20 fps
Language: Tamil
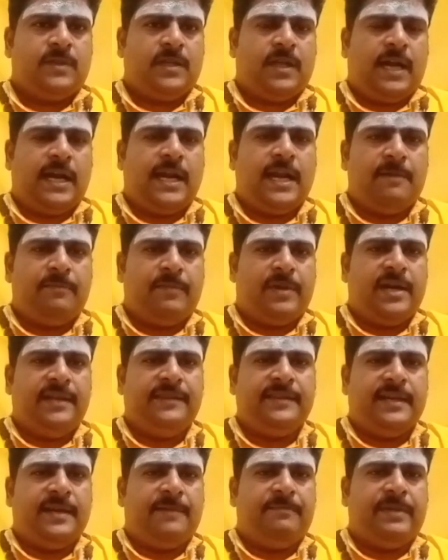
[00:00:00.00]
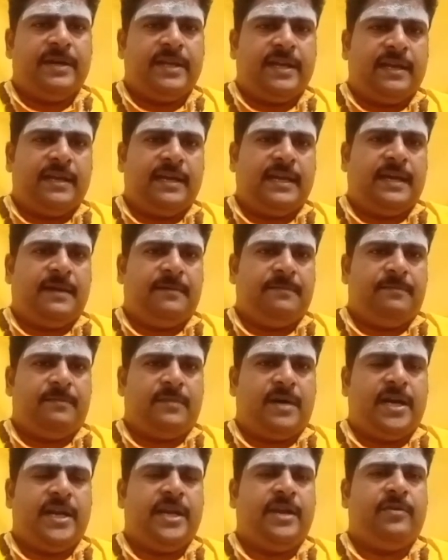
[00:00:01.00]
ஆனால் மனிதன் அப்படி அல்ல
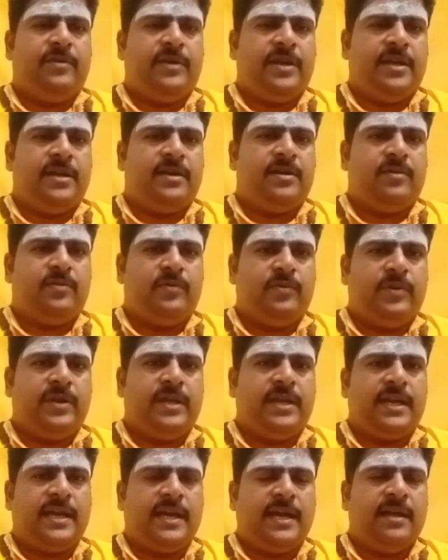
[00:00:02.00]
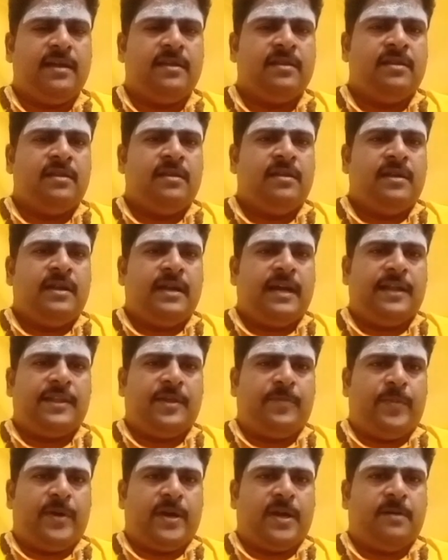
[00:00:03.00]
மாறிக்கொண்டே இருக்கக்கூடிய
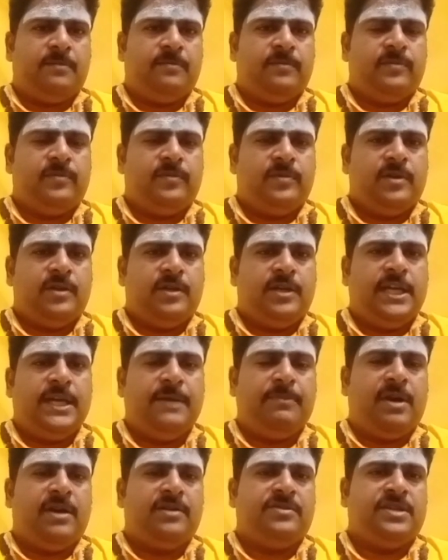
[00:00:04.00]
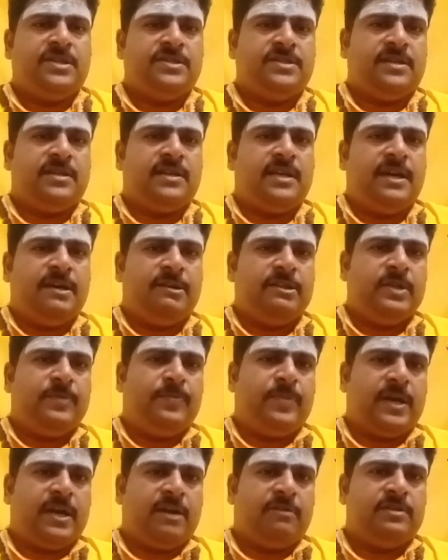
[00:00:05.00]
அந்த பணம் டிமானிசேஷனில் வந்து
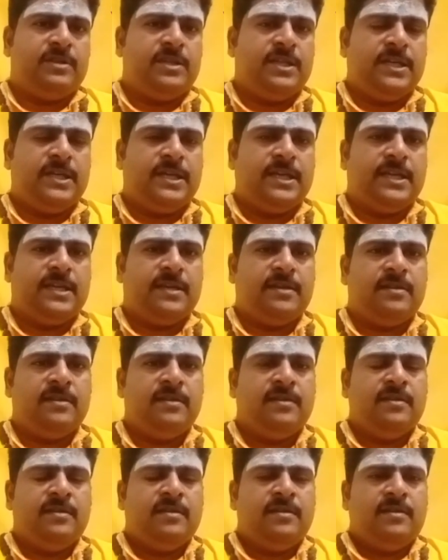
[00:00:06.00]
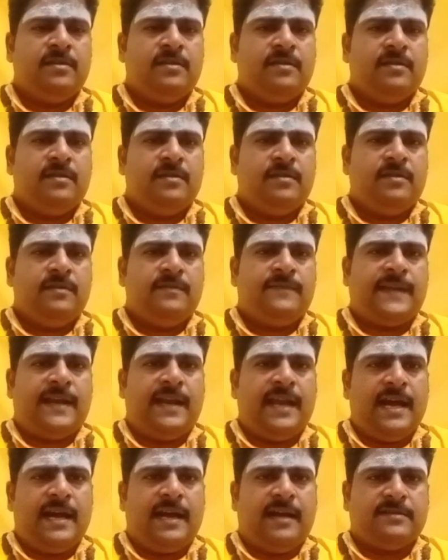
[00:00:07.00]
பணம் வந்து
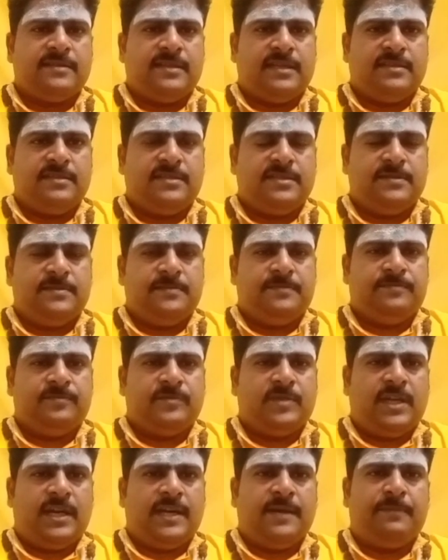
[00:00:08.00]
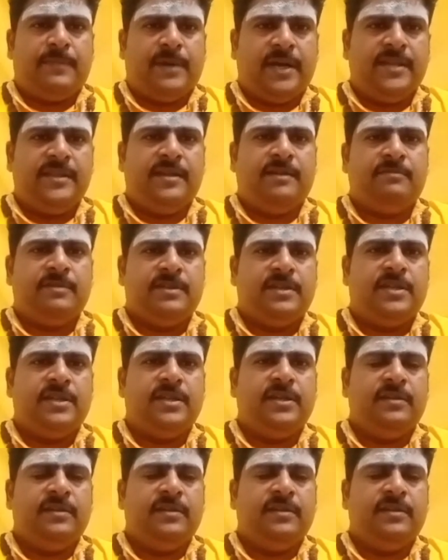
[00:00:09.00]
செல்லா காசாச்சு ஆனால் மனிதன் வந்து